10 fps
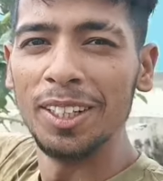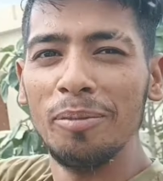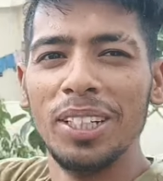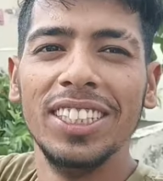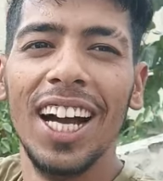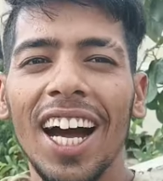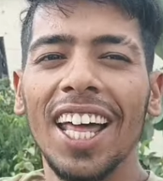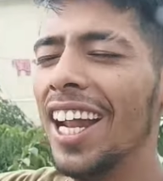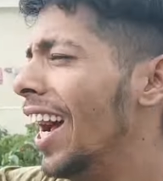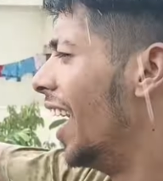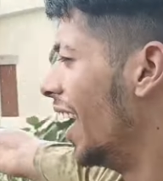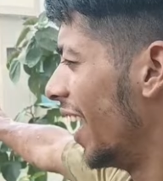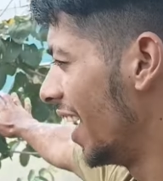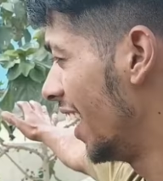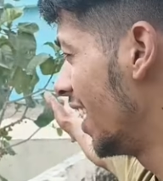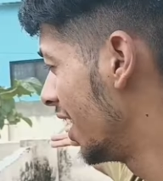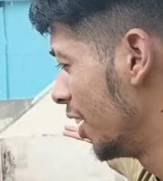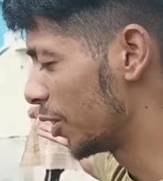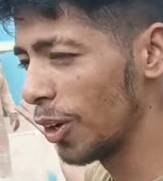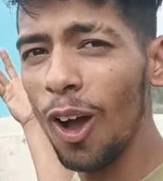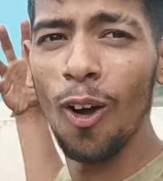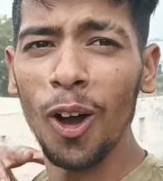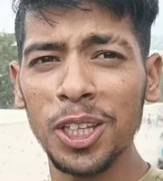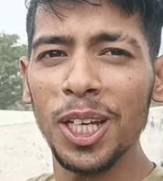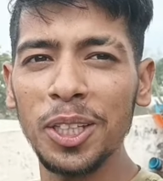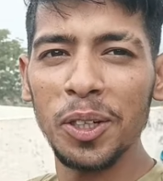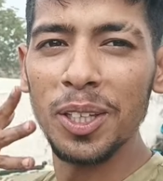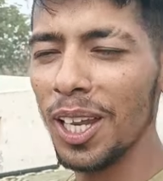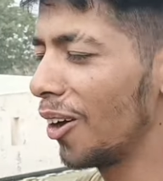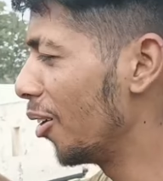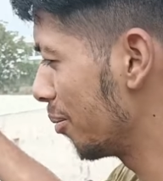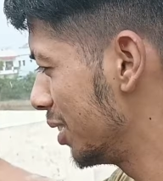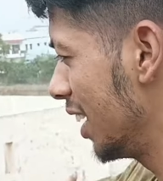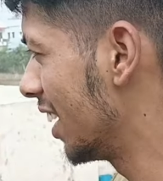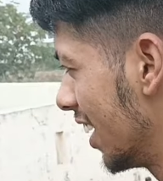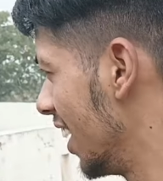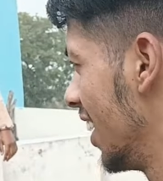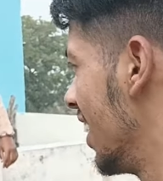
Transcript: मज़ा आ रहा है थोड़ा और तेज होती ना और मज़ा आता